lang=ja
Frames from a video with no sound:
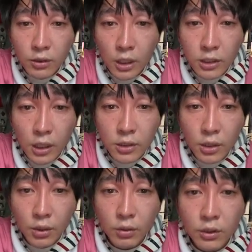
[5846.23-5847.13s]
お疲れ様で
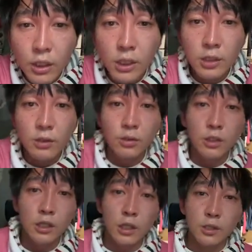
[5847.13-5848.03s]
す。お疲れ様です。お
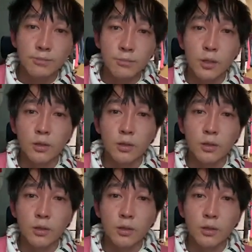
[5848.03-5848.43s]
疲れ様です。